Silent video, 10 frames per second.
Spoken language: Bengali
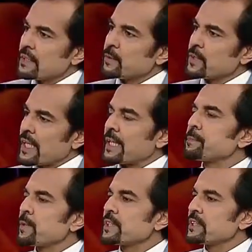এবং
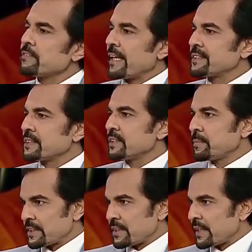তারপরে সেই ভ্যাকসিনটি
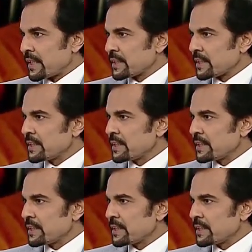বাজারে আসে